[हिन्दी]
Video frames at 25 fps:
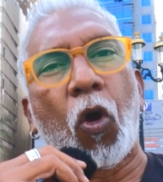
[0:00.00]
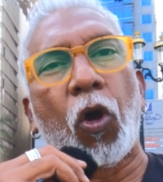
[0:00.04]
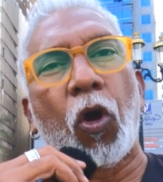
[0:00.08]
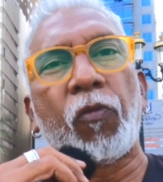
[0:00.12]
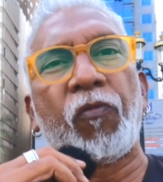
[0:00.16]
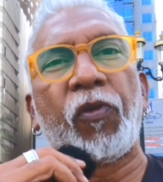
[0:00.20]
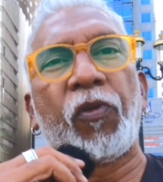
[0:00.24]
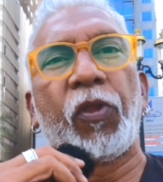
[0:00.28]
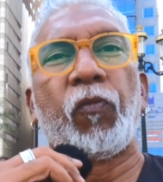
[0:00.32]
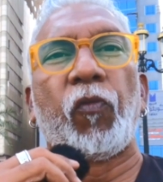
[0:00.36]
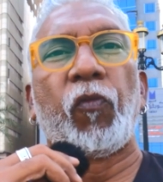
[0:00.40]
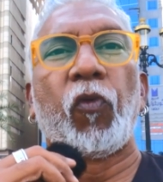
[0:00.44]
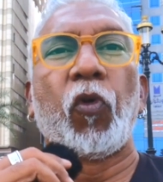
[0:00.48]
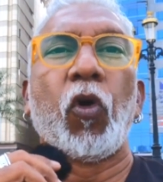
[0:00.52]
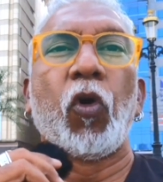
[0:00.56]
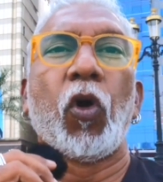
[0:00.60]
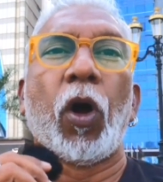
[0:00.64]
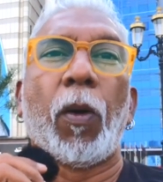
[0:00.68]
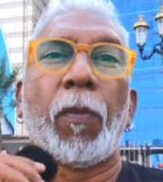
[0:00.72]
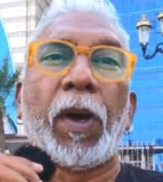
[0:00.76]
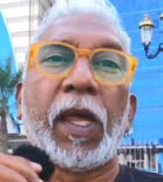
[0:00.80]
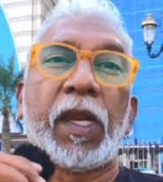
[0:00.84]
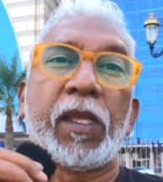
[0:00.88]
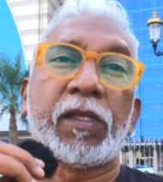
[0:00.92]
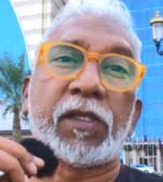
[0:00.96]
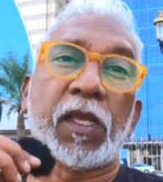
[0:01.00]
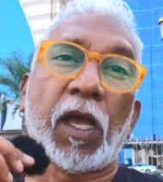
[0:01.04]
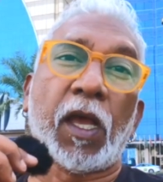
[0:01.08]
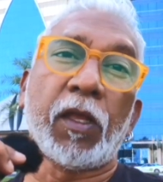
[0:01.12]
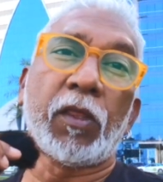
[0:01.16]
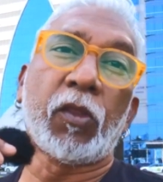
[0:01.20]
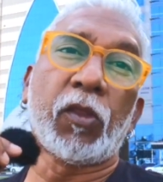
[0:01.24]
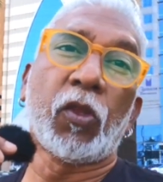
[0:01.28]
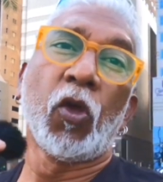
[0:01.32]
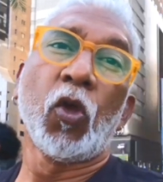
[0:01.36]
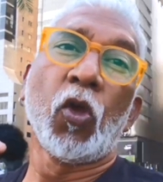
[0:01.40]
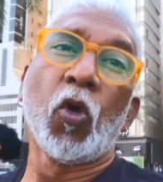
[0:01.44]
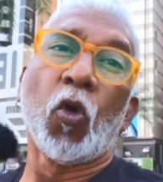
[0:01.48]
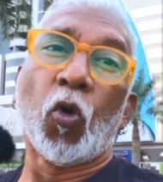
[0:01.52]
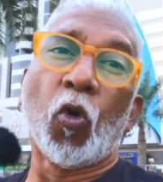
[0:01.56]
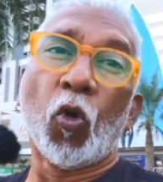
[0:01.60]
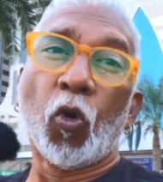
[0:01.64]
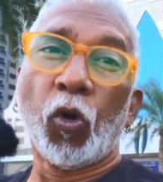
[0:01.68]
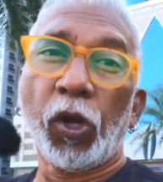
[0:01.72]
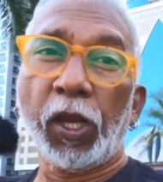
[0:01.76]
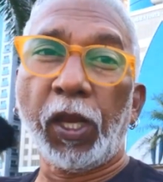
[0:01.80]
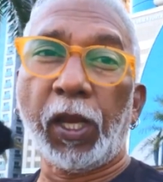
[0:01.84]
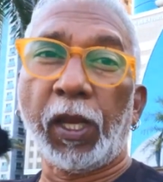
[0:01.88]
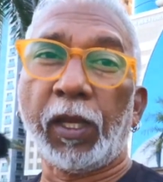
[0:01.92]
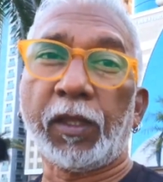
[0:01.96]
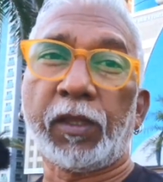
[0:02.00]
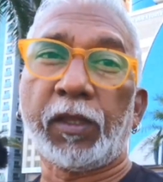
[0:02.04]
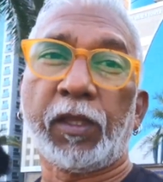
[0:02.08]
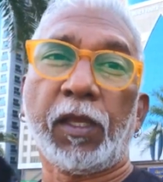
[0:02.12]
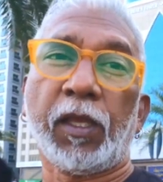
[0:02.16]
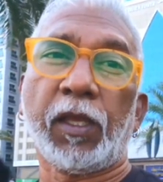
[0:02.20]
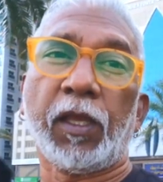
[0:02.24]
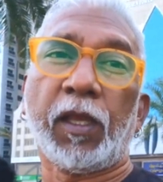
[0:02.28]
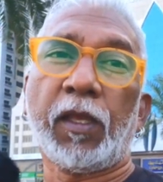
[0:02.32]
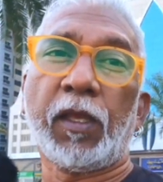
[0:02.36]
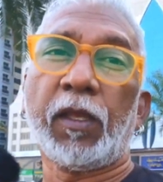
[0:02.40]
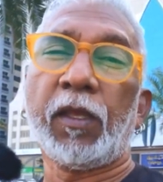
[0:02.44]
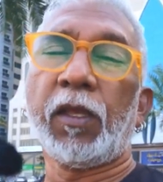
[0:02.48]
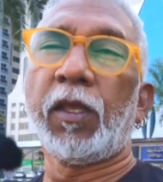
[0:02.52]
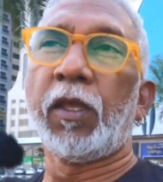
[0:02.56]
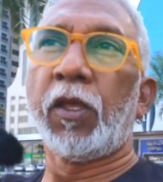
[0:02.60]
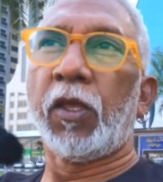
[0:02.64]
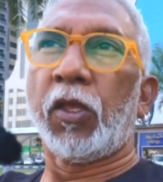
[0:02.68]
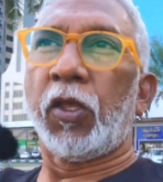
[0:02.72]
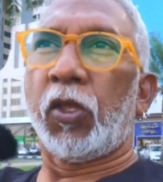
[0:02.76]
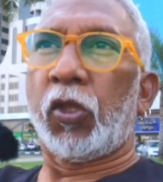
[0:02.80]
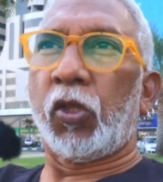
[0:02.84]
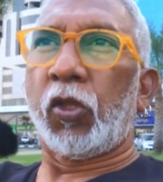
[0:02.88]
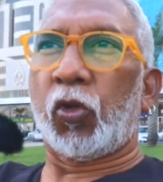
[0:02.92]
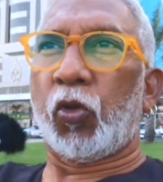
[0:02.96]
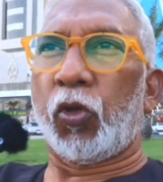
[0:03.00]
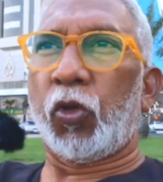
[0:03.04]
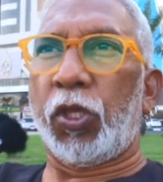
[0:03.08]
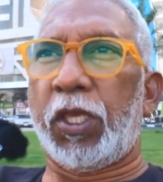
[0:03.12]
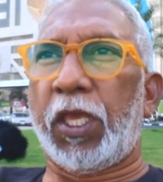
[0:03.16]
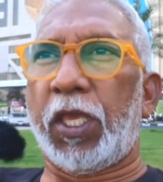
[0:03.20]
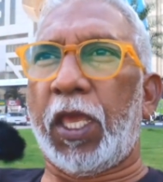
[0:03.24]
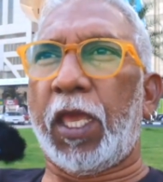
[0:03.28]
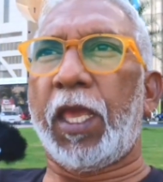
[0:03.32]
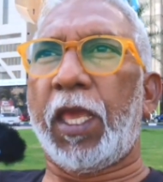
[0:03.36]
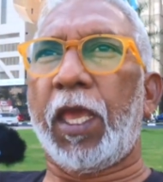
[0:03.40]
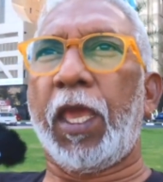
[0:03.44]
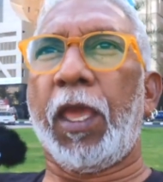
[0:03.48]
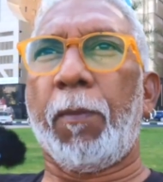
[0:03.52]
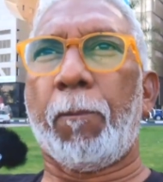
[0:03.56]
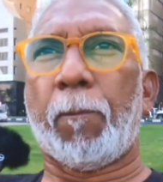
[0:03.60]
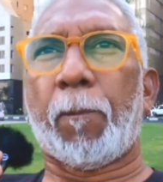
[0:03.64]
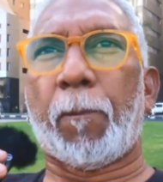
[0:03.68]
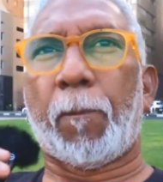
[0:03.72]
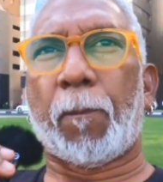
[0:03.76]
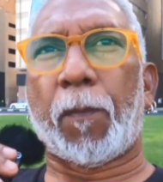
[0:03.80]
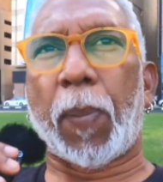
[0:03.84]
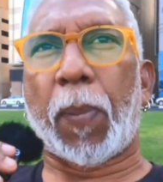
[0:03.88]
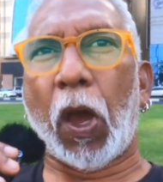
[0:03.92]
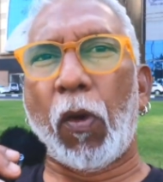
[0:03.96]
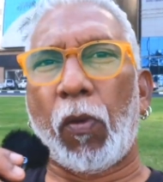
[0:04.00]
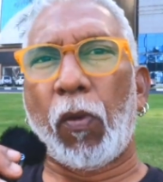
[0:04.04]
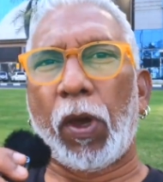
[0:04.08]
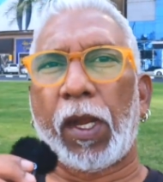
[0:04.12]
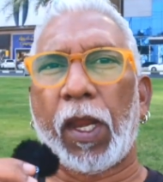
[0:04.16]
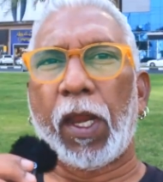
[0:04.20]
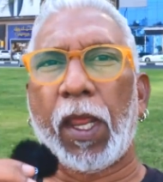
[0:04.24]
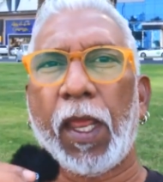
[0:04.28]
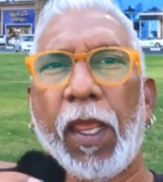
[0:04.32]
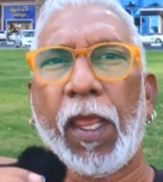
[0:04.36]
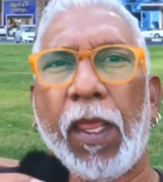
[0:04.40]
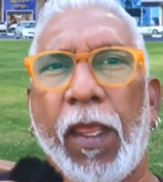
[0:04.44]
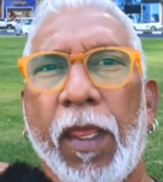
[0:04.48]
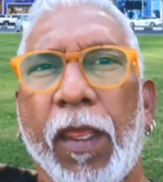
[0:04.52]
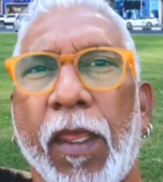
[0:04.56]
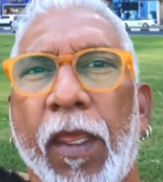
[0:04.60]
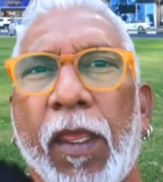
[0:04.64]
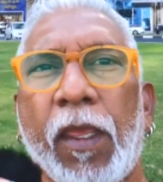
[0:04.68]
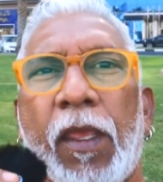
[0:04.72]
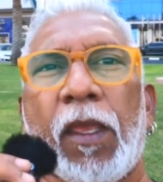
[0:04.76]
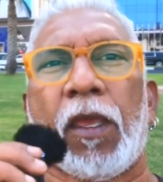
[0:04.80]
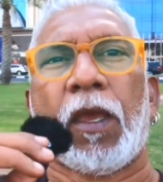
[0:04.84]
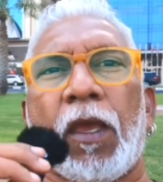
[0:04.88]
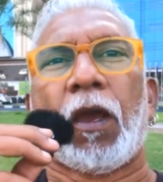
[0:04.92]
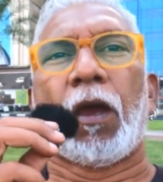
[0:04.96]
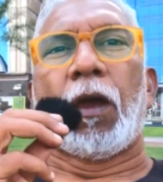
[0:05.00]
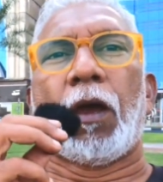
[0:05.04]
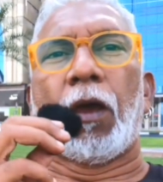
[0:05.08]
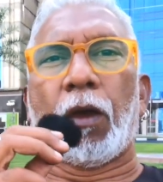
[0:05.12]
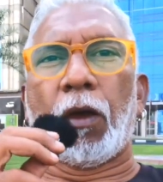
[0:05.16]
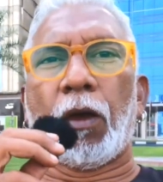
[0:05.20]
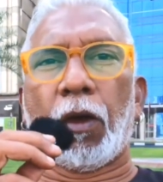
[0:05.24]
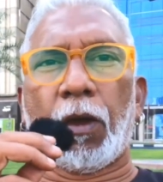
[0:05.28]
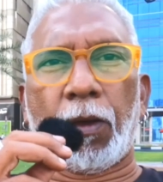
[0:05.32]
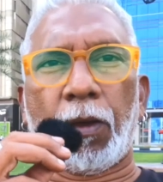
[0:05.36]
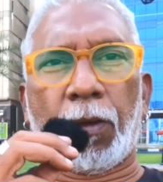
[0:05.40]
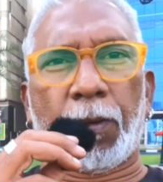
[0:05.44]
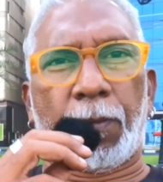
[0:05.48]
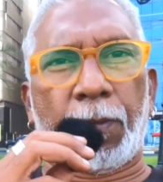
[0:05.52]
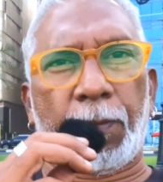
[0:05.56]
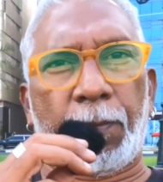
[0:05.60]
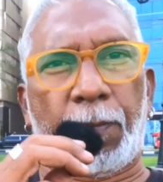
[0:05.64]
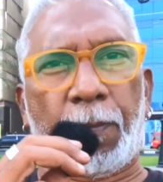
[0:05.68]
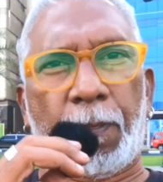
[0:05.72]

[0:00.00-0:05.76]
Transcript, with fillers: और फिर वो हमारे साथ होने लगती है तो ये पावर है आ,